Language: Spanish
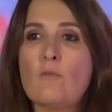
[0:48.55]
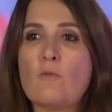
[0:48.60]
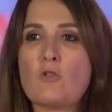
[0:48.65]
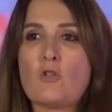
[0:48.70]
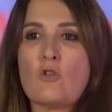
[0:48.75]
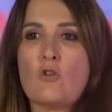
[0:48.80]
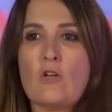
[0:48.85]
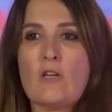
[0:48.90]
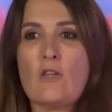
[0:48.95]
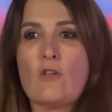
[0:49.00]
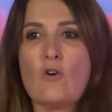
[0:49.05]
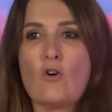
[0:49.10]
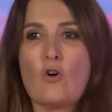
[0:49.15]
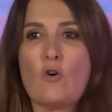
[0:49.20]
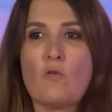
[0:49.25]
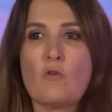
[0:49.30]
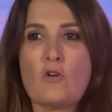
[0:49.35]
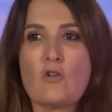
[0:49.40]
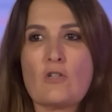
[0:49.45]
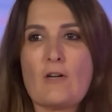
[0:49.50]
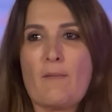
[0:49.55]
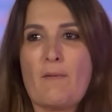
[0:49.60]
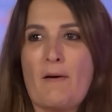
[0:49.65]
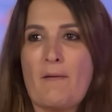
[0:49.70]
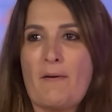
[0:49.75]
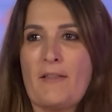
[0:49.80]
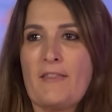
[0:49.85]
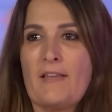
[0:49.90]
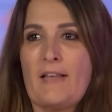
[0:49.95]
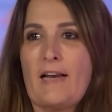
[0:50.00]
Hemos oído cómo nos
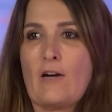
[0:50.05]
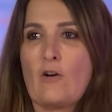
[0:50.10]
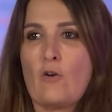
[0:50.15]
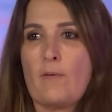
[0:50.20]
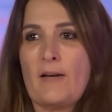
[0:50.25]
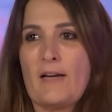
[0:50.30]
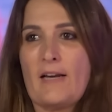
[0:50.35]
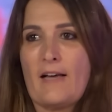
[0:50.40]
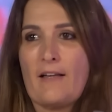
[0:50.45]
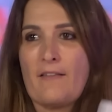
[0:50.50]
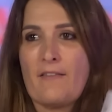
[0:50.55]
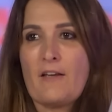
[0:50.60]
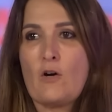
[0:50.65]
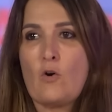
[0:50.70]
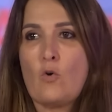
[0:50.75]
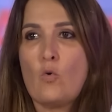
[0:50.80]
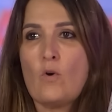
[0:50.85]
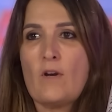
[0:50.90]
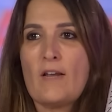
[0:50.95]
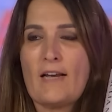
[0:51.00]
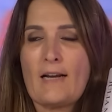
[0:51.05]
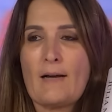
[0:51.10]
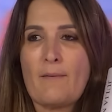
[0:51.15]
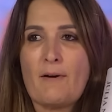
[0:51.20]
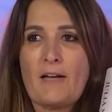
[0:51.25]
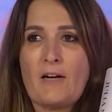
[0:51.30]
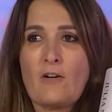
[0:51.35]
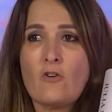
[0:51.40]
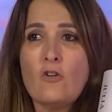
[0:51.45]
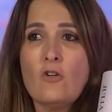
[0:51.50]
hablaban de la novela de Julia
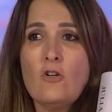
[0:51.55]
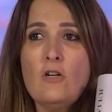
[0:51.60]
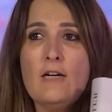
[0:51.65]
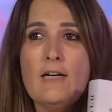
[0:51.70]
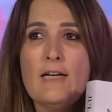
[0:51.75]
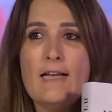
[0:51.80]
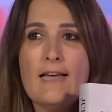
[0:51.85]
Navarro.